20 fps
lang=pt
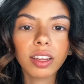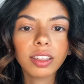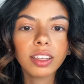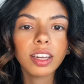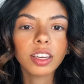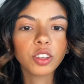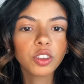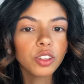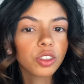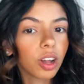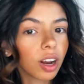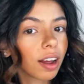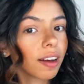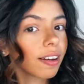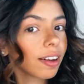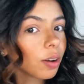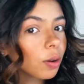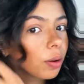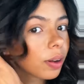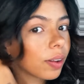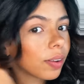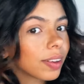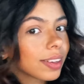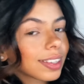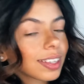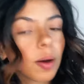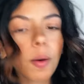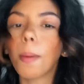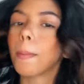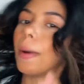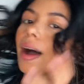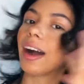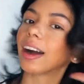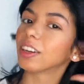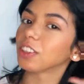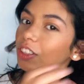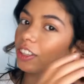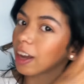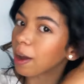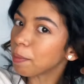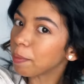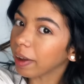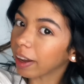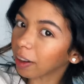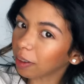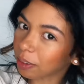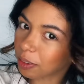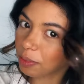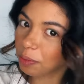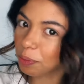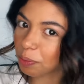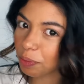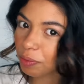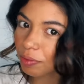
Se a gente eu, eu lançar uma marca de cabelo